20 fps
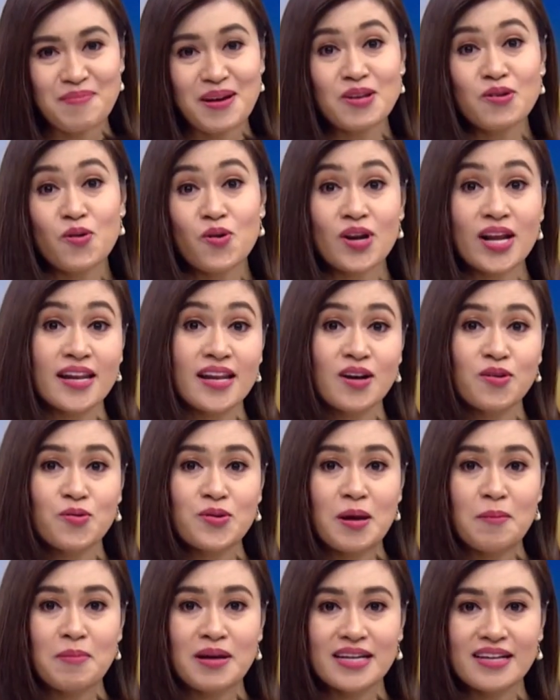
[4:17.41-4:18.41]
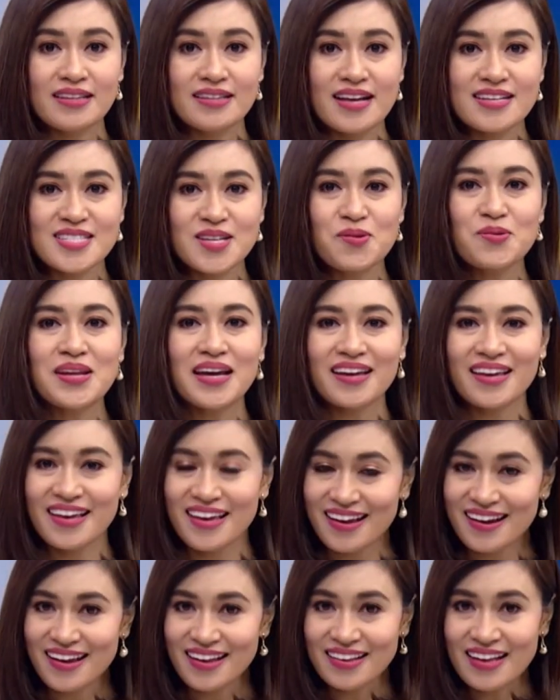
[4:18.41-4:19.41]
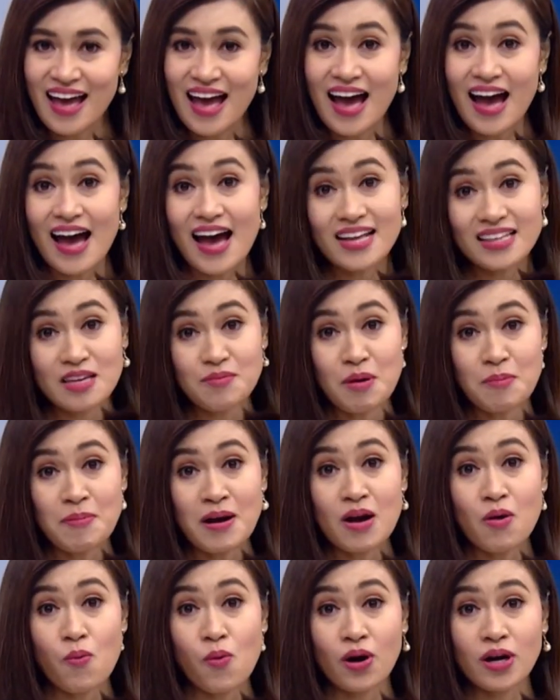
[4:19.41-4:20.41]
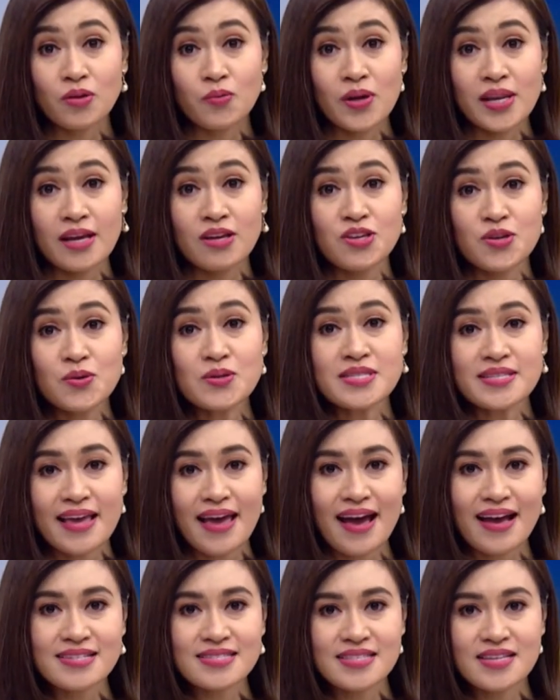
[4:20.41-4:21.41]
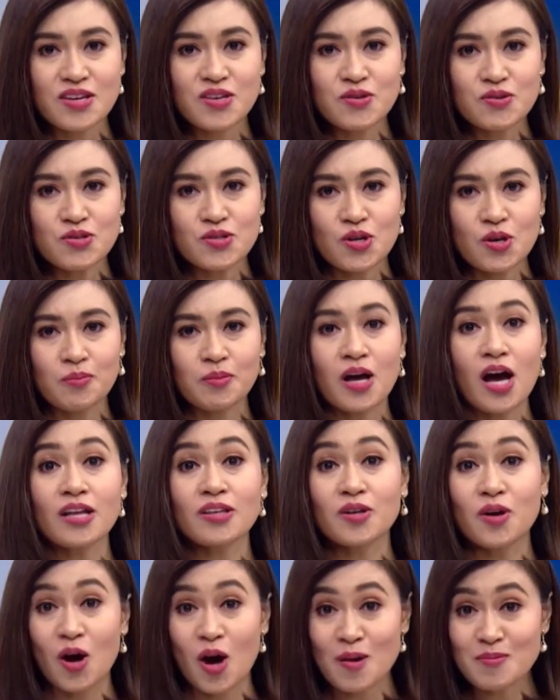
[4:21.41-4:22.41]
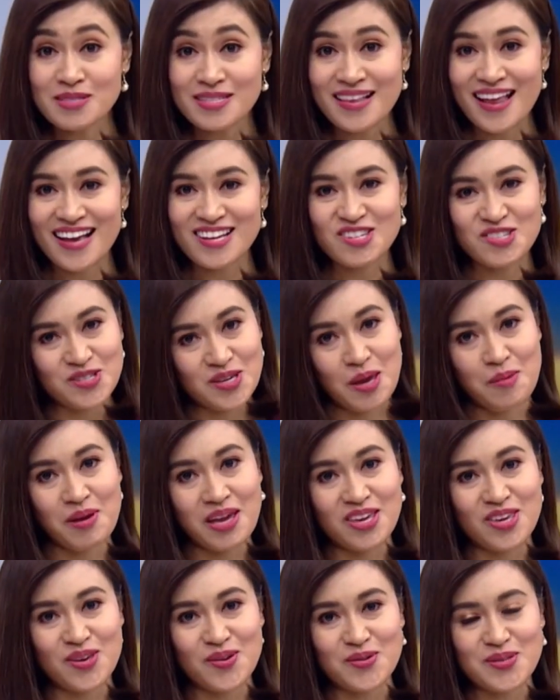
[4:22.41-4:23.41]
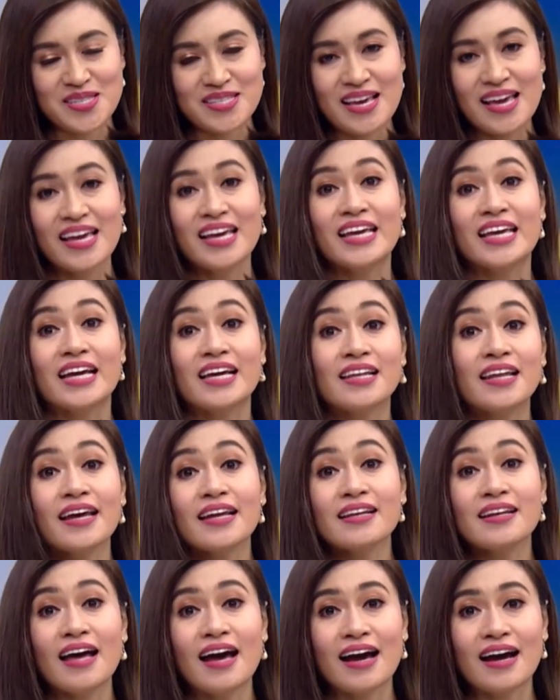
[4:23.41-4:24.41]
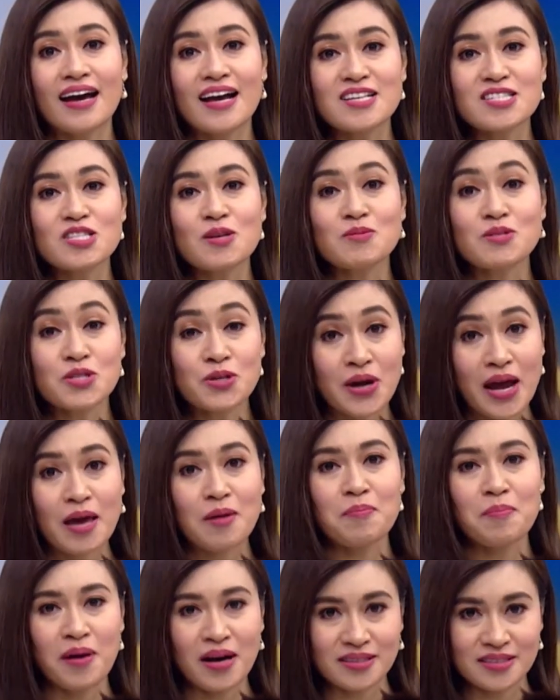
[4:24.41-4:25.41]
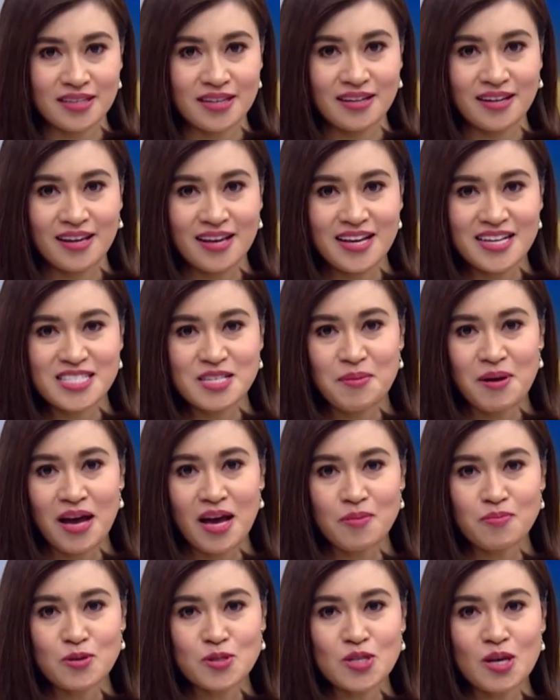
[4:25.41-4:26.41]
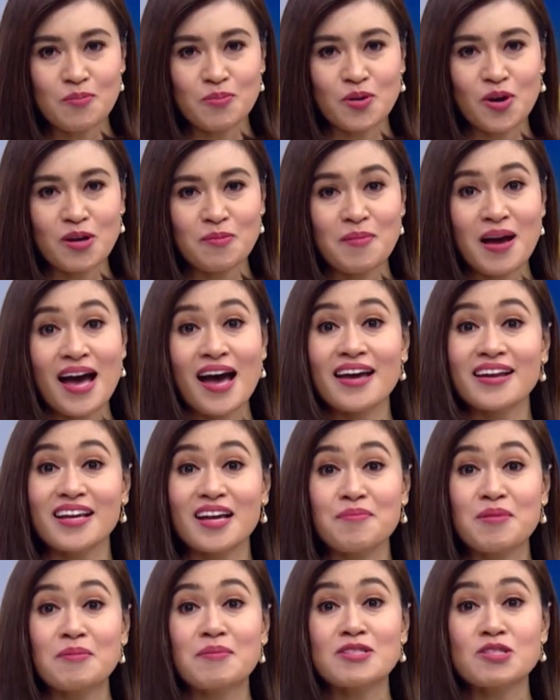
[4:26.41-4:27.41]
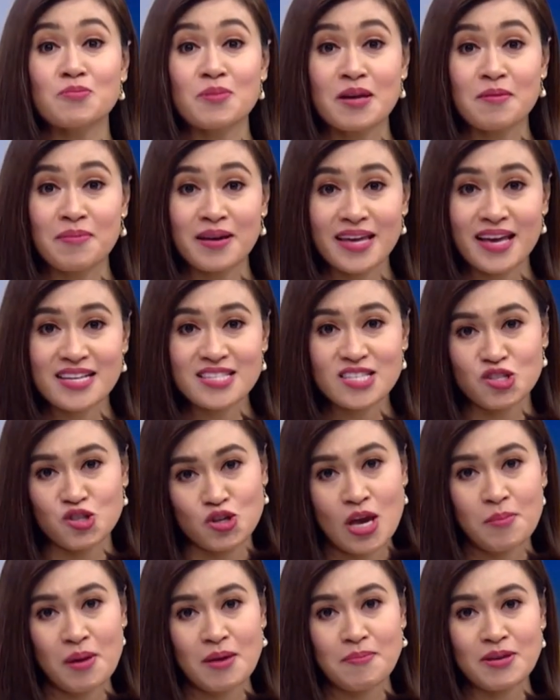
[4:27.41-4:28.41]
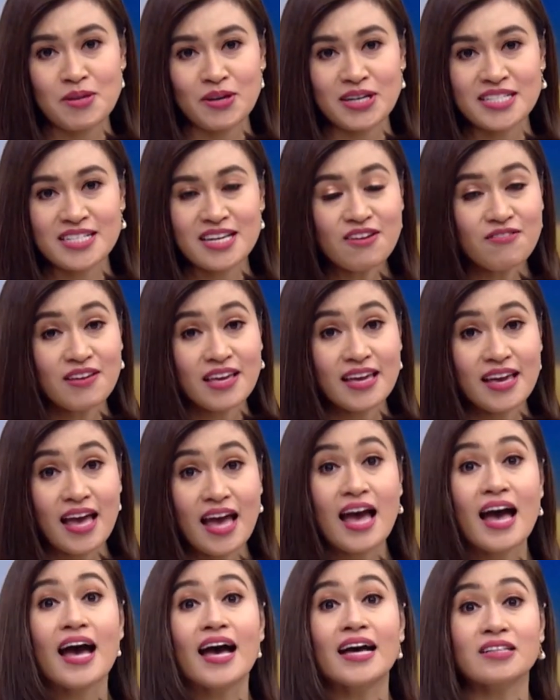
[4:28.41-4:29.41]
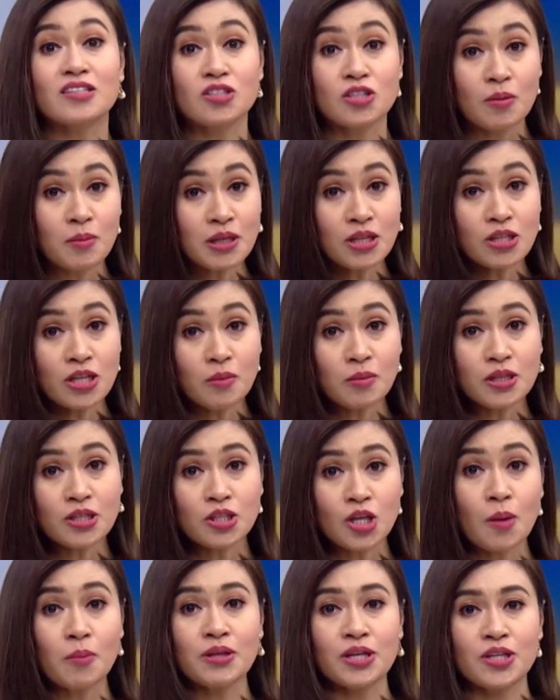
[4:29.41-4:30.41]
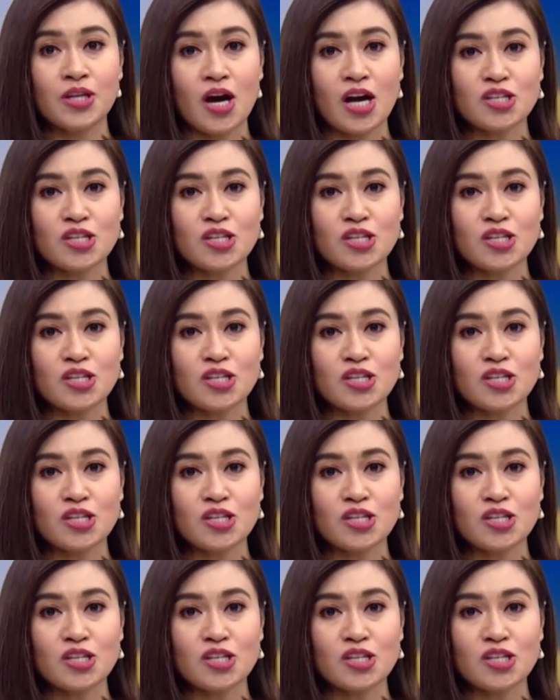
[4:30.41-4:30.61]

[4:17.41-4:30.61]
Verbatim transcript: Panoorin ang unang balita sa unang hirit at iba pang award-winning newscast sa youtube.com slash gmanews. I-click lang ang subscribe button. Sa mga kapuso abroad, maaari kaming masubaybayan sa GMA Pinoy TV at www.gmanews.tv.